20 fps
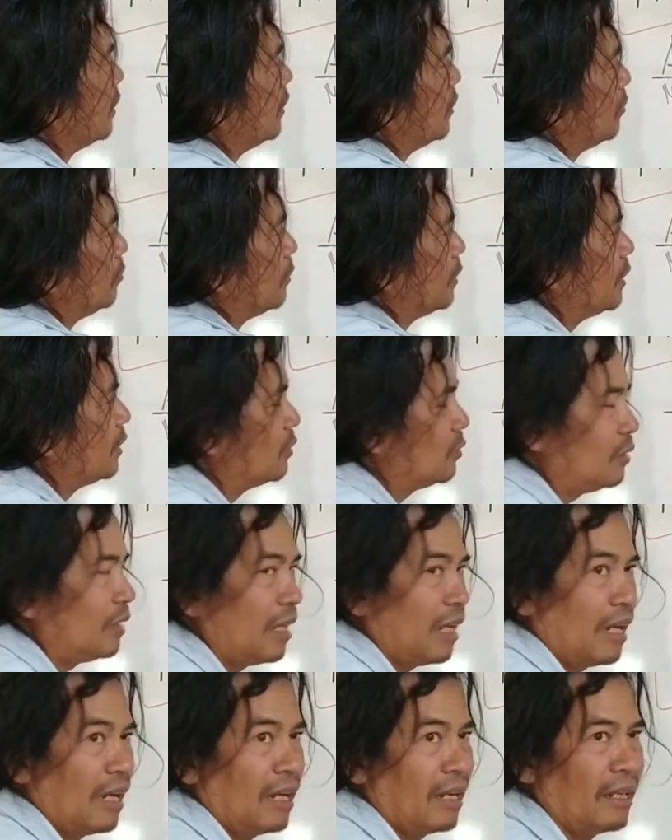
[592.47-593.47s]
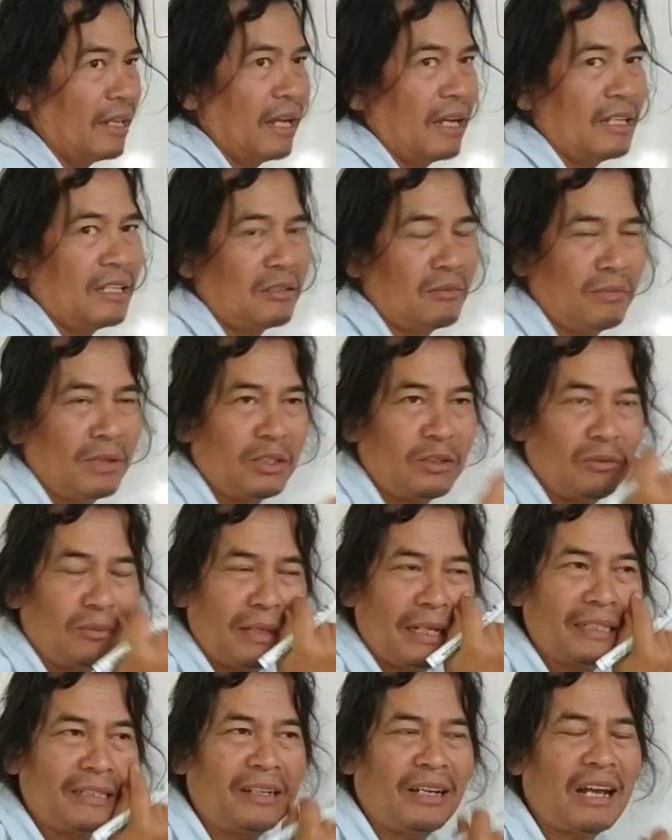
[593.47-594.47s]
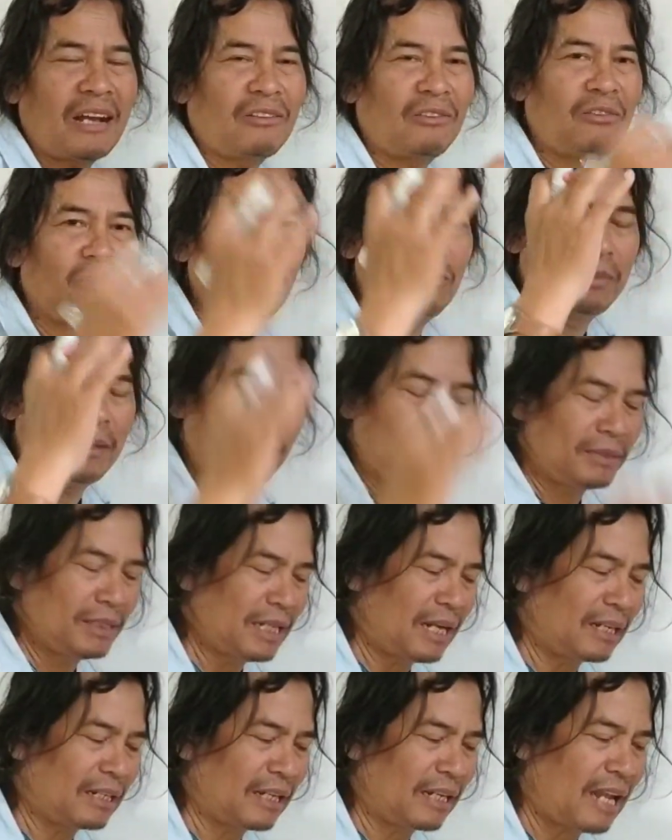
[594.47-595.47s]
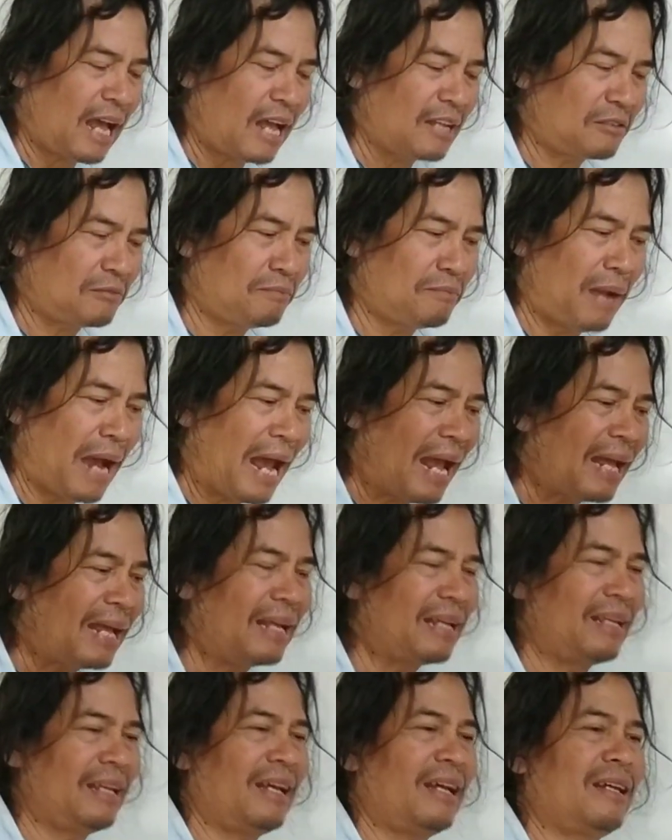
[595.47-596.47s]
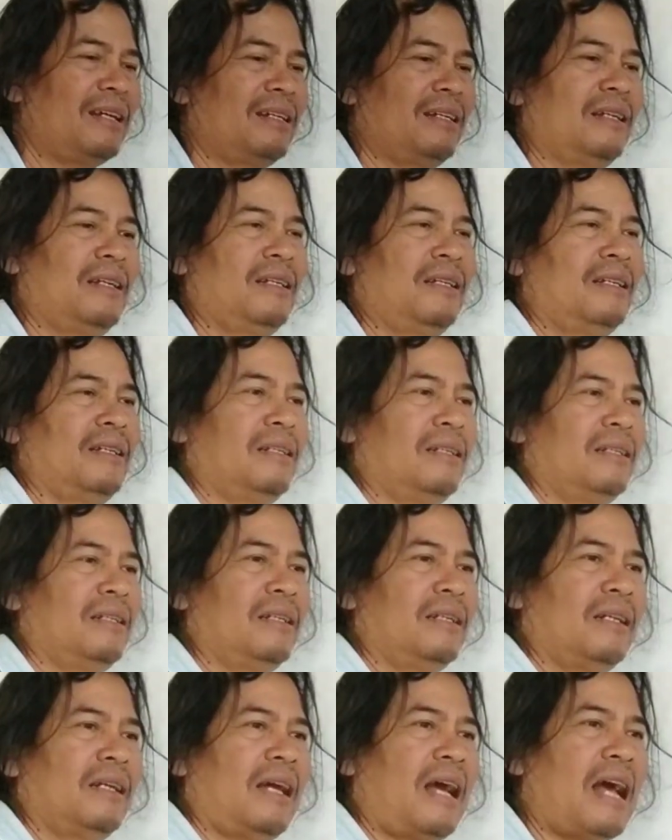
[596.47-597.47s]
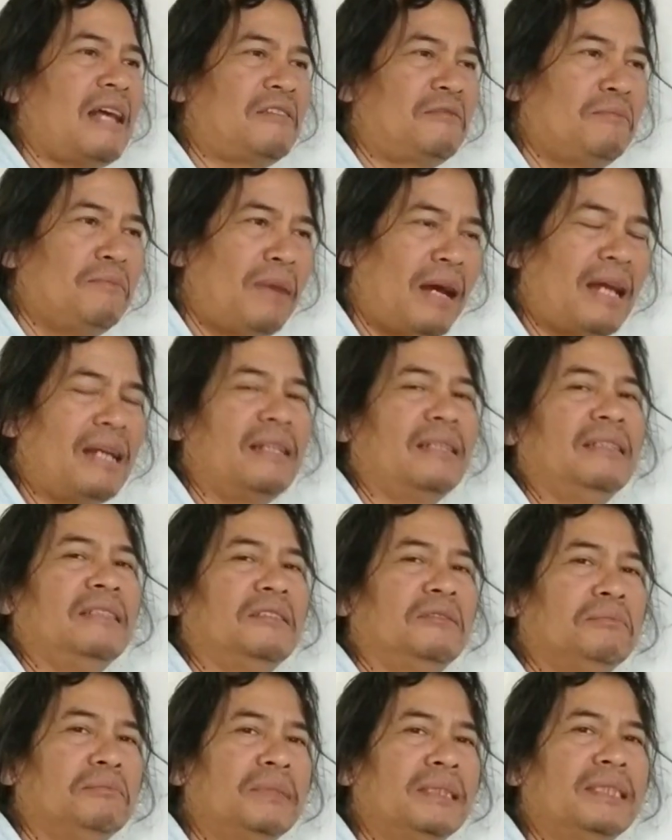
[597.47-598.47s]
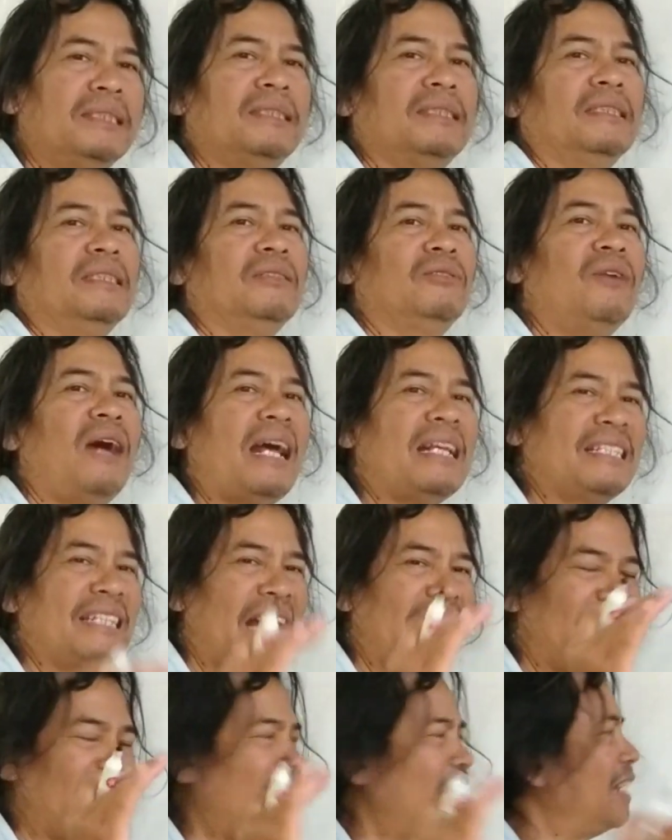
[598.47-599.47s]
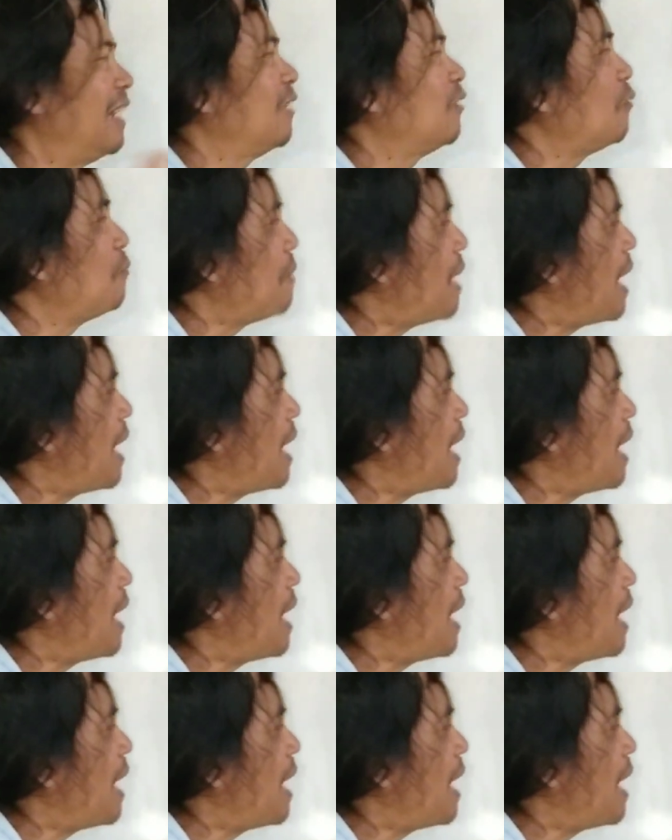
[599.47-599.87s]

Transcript: isme itu ya ya isme itu berasa, aku dulu pernah menjelaskan asma ya asma isme itu ajaran atau